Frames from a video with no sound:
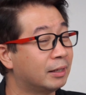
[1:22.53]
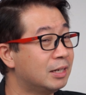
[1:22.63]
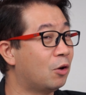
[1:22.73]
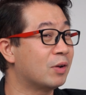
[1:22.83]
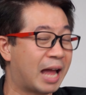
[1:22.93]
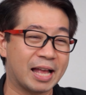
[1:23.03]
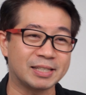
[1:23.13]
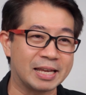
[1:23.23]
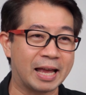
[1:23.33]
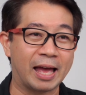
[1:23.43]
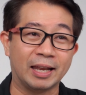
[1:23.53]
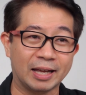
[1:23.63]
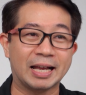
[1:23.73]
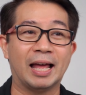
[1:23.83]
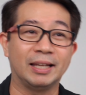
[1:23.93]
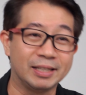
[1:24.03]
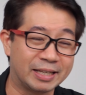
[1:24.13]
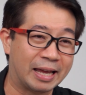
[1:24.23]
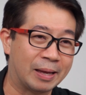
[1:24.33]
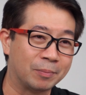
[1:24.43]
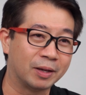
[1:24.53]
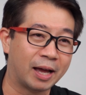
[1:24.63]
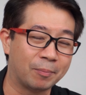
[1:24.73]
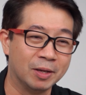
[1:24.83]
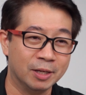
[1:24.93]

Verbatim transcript: งเรื่องของการใช้งานและการเล่นเกมนะครับ